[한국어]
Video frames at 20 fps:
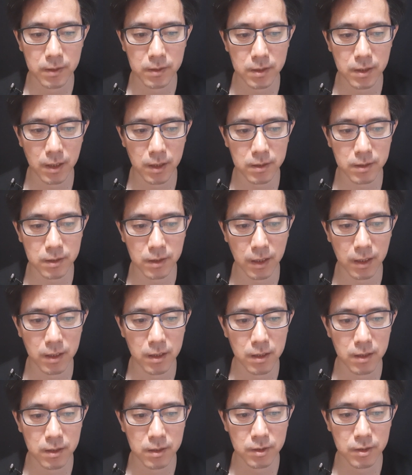
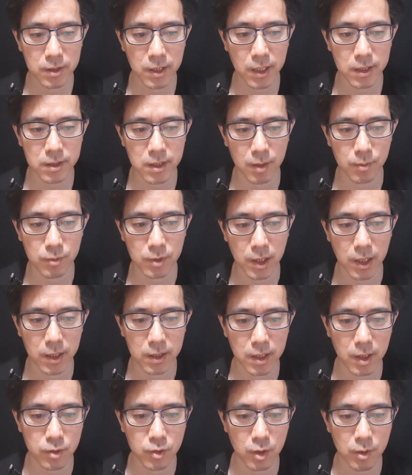DSR 제한 때문에
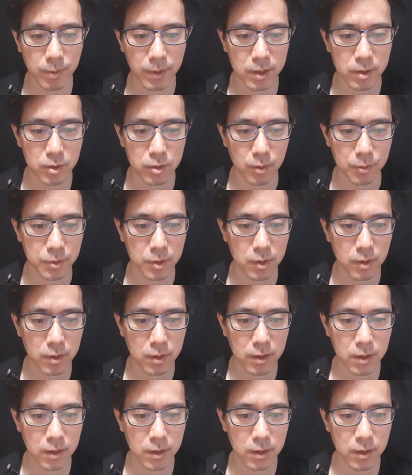대출을 받을 수 없죠.